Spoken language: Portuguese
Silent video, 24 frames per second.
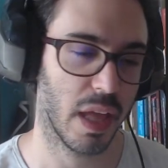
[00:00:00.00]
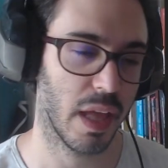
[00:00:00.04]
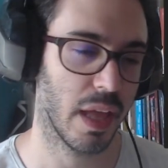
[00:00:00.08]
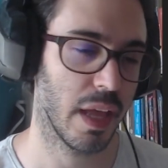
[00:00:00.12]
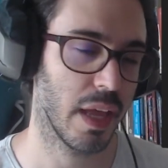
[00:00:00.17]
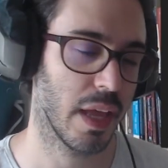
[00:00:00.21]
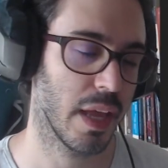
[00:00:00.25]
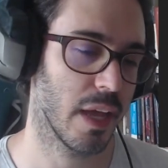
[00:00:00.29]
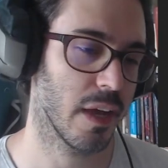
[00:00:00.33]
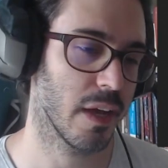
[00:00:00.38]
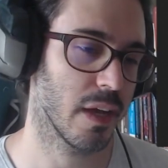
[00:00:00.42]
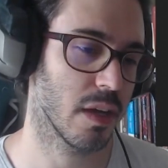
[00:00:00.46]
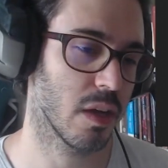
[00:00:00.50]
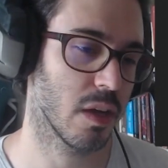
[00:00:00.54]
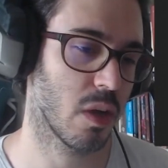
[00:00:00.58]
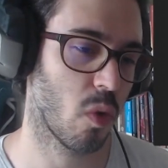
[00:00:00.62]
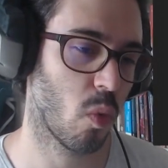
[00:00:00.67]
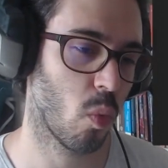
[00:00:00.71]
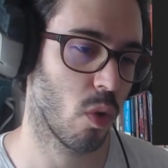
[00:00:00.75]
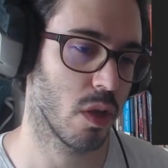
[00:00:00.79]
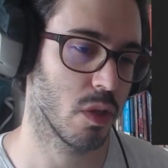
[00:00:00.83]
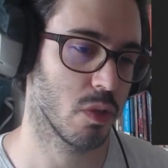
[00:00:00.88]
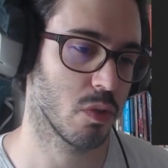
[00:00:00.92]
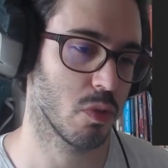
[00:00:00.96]
é
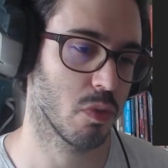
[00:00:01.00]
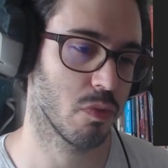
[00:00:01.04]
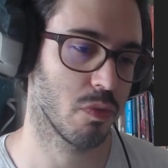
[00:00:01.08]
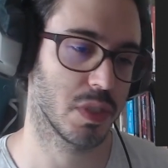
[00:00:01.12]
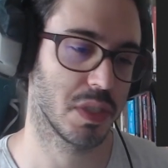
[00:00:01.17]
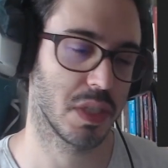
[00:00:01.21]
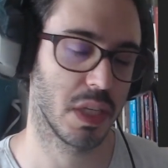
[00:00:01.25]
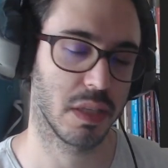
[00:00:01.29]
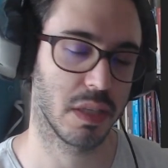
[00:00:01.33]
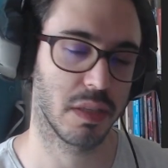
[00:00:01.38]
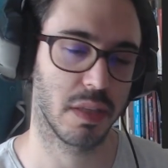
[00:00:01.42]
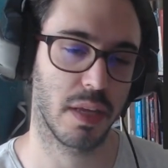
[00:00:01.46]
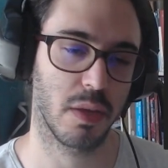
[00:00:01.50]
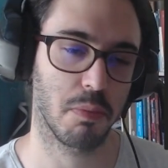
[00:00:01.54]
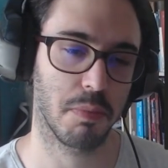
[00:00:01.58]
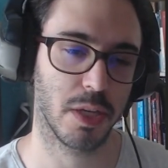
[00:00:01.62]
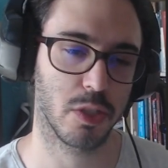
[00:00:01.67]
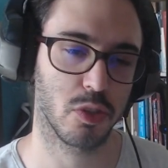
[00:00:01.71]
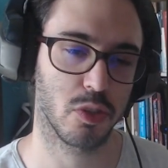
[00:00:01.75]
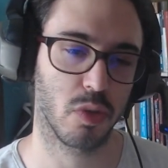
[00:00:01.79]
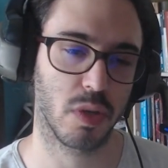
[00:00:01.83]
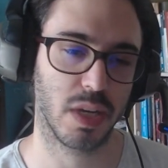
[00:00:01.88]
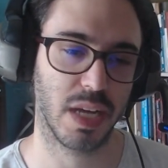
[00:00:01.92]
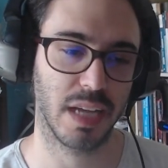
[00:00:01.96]
quando você tem
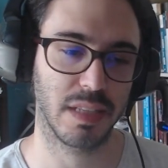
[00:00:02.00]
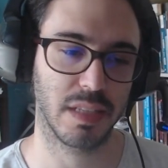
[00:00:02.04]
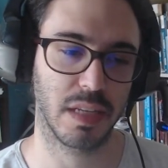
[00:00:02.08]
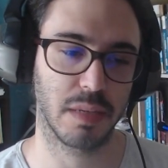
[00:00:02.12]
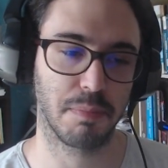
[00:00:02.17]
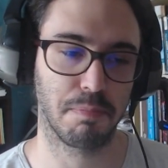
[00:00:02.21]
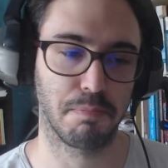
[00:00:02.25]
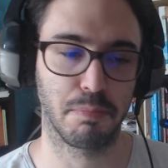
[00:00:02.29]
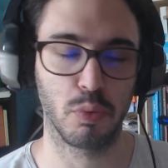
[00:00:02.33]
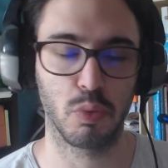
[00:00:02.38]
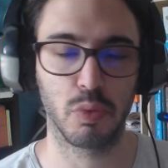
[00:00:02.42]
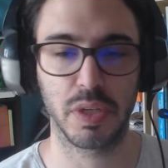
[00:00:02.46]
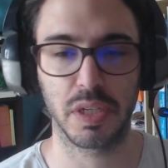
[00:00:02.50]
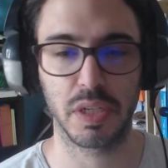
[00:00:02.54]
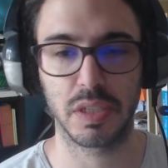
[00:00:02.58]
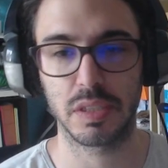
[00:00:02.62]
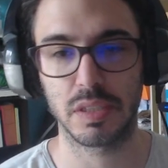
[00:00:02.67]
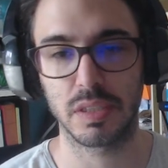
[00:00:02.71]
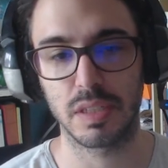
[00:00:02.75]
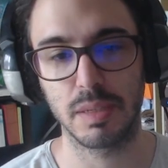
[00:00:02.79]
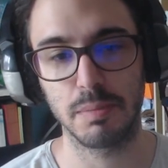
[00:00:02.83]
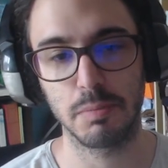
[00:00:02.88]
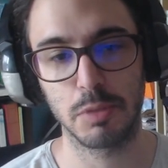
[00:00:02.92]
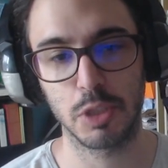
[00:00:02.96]
uma jogada pura e
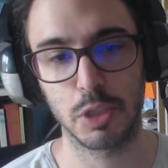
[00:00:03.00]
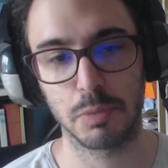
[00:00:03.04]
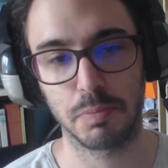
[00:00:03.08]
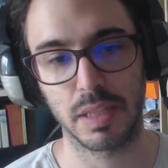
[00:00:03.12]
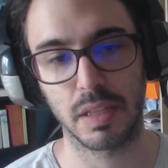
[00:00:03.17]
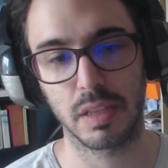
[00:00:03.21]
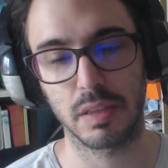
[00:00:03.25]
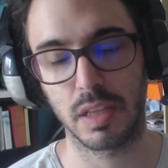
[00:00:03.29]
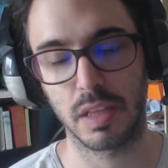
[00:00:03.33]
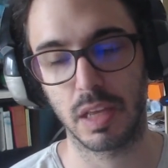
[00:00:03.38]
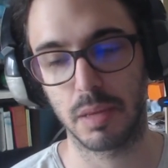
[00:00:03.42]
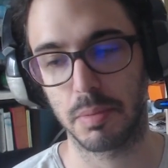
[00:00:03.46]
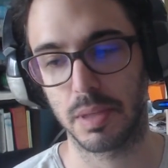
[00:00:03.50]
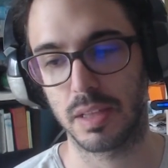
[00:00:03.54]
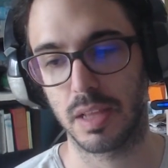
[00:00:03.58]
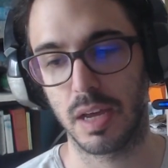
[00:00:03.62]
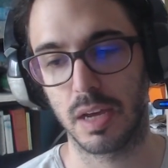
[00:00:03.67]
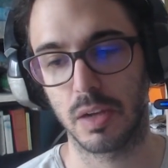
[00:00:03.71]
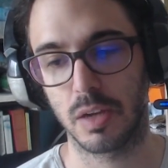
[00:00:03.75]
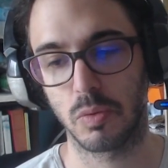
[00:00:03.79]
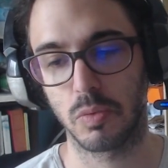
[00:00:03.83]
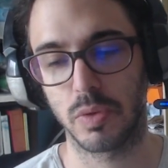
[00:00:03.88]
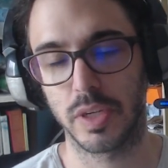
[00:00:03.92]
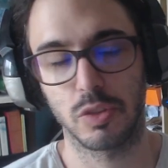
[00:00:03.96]
simples para
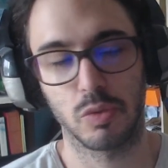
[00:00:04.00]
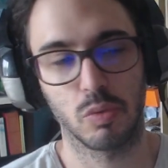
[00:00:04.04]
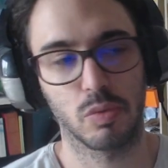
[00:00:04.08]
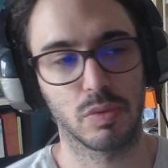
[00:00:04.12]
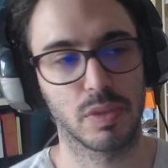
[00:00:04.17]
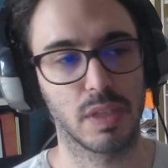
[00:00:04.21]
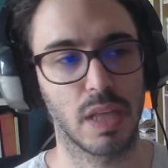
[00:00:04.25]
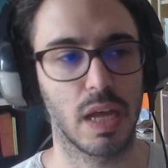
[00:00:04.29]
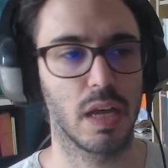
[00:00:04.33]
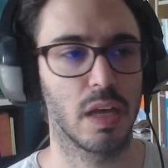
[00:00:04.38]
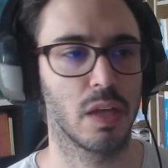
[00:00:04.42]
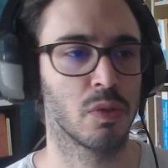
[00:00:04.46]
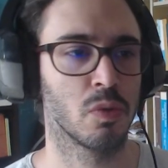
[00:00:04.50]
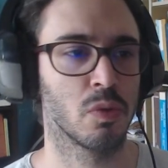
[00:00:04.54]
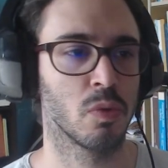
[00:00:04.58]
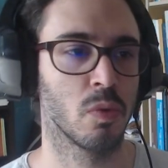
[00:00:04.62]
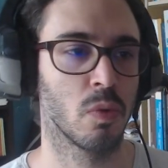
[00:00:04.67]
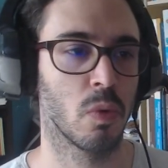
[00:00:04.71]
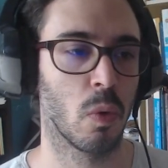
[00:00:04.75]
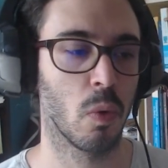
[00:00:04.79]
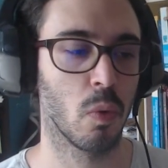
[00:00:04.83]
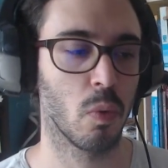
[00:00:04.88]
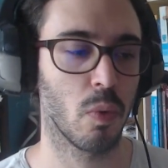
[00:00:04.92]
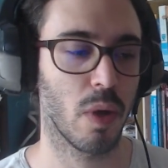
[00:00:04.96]
determinar um
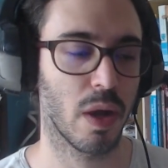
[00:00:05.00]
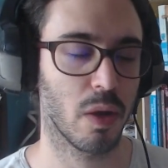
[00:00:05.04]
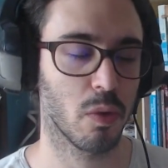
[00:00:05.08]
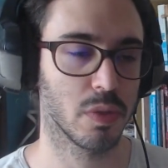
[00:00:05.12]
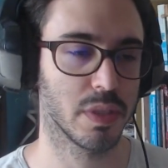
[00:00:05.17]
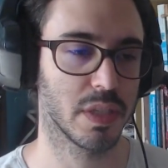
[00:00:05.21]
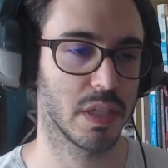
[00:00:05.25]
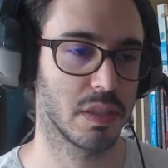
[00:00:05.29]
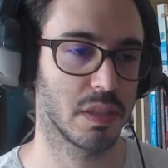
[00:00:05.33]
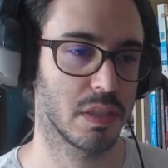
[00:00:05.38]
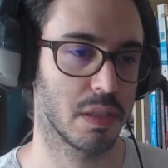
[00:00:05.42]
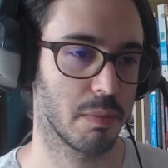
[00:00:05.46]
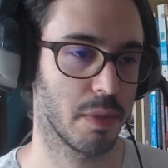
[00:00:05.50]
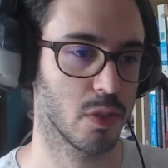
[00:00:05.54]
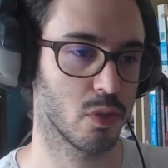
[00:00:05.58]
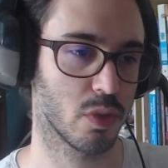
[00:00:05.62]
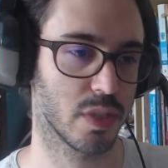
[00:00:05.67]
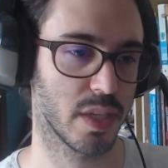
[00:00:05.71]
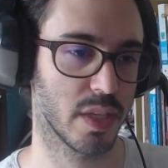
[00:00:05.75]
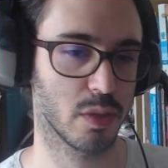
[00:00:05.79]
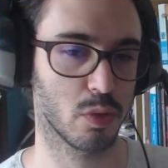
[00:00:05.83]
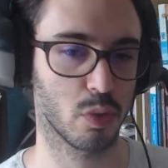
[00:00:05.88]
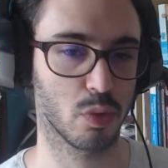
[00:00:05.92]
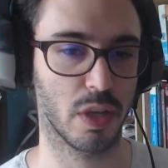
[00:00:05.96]
resultado ou um
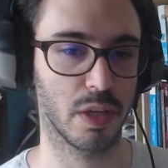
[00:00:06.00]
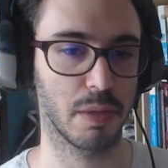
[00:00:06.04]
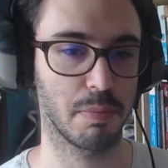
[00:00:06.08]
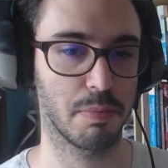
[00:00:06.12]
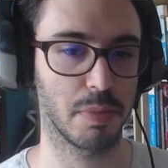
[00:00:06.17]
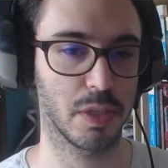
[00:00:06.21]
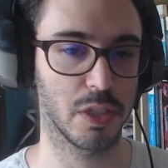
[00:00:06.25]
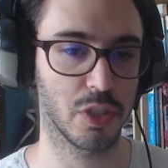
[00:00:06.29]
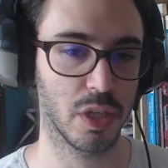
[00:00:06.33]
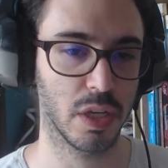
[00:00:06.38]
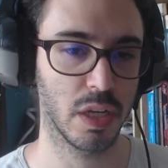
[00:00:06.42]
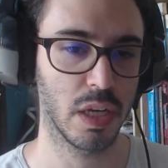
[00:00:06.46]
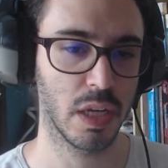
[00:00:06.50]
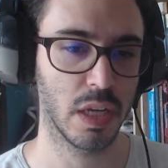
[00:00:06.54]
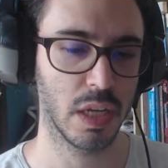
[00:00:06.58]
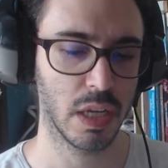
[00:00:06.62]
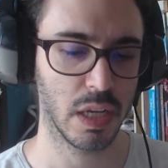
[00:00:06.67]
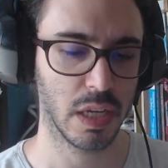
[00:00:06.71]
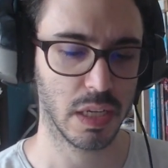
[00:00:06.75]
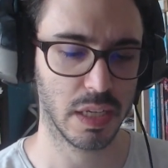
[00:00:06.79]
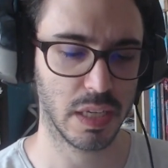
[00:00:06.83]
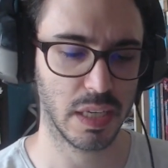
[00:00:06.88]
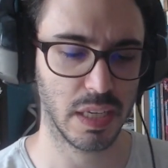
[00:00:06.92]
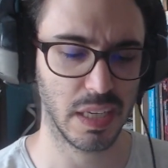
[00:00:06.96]
acontecimento dentro do RPG
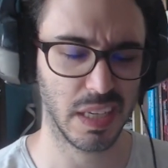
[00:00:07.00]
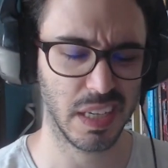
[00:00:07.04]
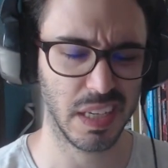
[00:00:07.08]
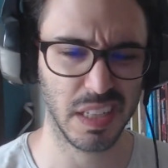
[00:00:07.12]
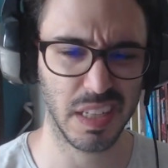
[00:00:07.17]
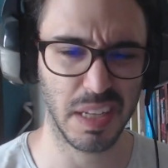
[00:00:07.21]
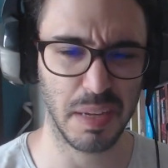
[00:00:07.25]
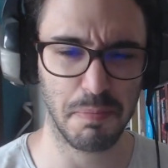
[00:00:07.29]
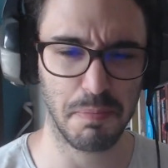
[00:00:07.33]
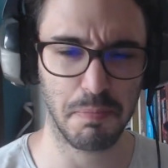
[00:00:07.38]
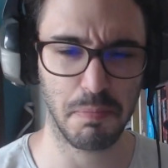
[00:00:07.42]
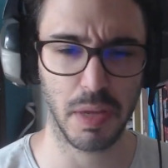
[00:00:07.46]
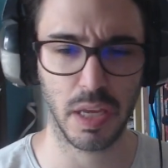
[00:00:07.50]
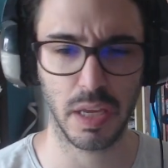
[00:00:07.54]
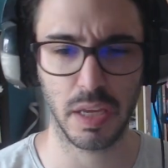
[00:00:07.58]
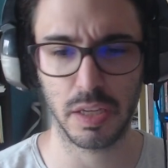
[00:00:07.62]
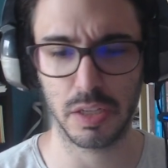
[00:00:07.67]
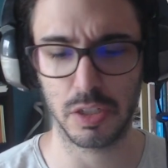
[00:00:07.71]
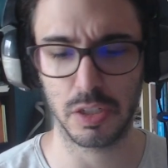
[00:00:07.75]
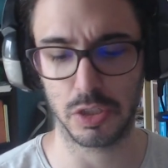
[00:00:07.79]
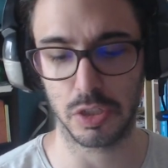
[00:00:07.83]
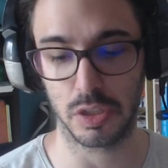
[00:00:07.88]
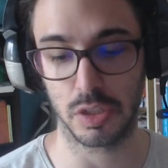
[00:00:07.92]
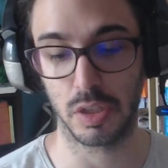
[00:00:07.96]
que
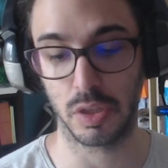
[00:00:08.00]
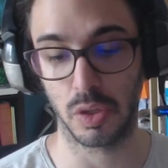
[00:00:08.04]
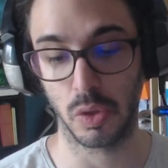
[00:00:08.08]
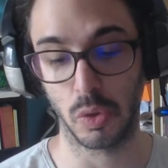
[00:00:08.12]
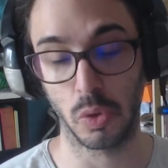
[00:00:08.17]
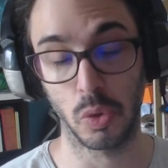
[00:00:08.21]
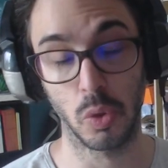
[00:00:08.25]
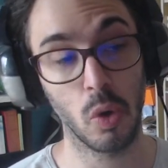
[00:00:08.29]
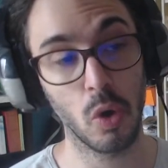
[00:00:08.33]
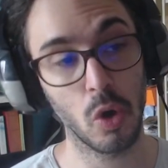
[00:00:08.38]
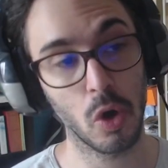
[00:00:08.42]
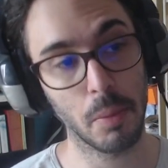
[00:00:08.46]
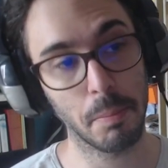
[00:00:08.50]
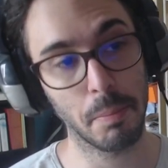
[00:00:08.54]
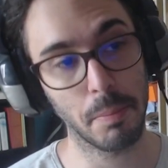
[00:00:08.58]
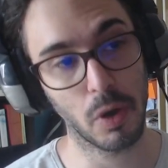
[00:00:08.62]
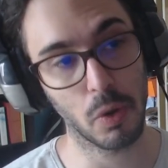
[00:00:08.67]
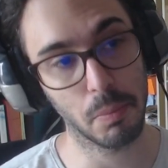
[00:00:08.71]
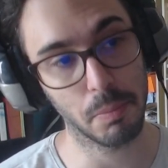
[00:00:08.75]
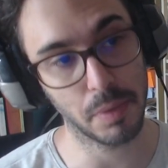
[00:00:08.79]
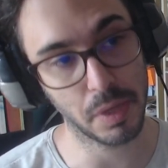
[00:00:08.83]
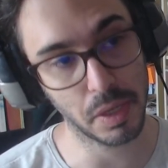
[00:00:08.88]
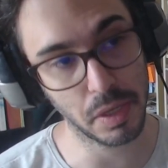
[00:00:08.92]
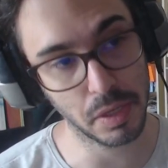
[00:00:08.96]
independe,
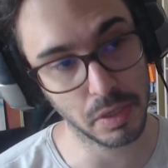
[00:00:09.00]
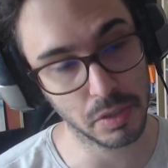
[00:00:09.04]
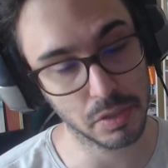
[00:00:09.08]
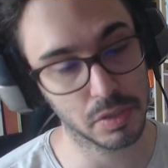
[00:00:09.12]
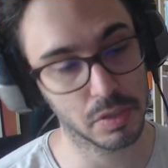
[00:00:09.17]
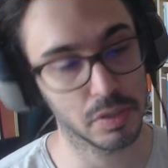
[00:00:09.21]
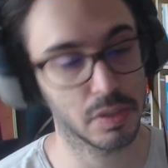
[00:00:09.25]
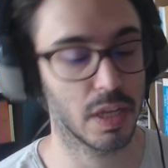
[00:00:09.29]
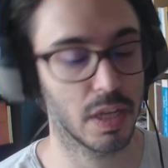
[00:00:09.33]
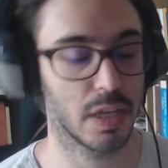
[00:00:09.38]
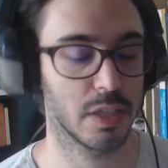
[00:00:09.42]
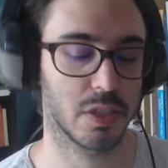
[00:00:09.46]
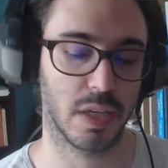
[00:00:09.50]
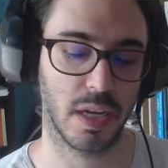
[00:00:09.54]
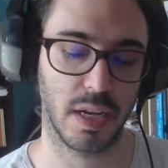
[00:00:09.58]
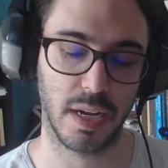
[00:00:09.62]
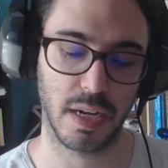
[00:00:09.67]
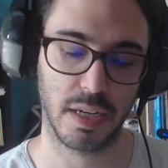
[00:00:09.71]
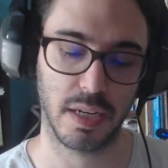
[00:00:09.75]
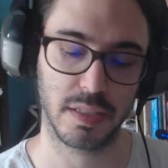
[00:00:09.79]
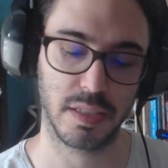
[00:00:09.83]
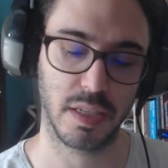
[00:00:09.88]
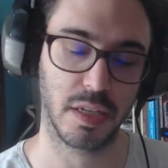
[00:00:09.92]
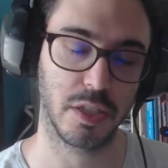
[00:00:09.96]
normalmente, das
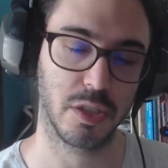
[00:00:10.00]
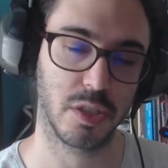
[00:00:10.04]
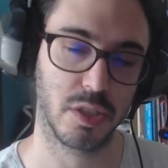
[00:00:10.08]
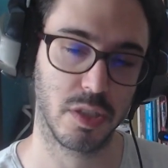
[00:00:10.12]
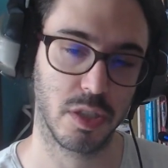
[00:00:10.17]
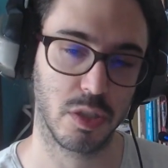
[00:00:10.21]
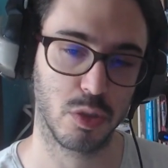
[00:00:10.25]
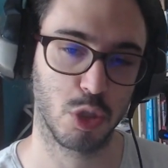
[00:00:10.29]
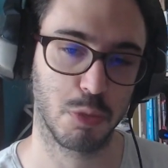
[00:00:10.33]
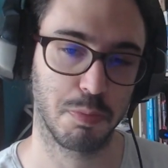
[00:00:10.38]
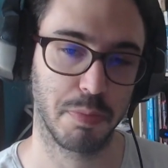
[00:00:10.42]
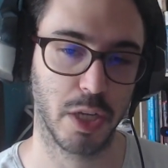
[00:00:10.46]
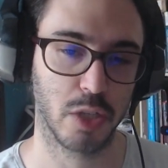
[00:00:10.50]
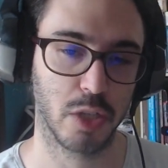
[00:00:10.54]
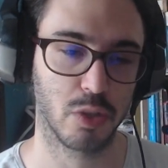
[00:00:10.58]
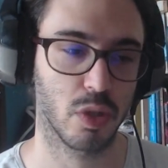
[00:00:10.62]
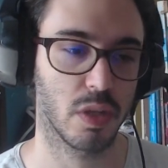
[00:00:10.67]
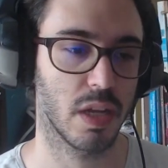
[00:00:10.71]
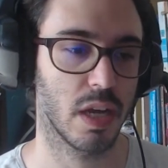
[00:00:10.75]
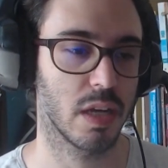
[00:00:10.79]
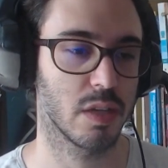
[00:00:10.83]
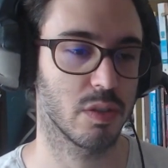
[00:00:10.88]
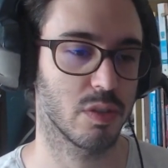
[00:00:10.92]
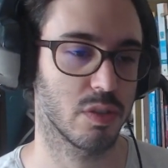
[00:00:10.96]
características dos
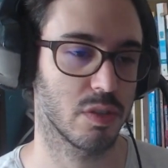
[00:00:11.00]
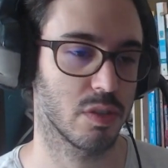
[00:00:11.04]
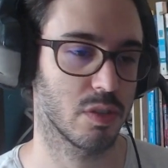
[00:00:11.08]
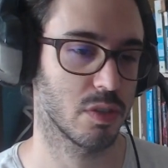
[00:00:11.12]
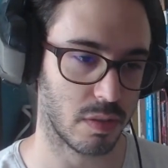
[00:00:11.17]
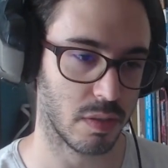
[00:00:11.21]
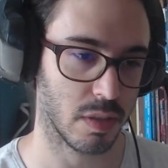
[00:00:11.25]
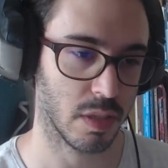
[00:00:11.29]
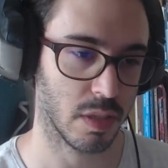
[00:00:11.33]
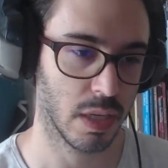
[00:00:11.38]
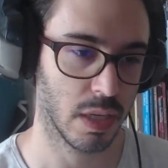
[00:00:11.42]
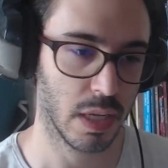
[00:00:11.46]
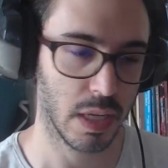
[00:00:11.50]
personagens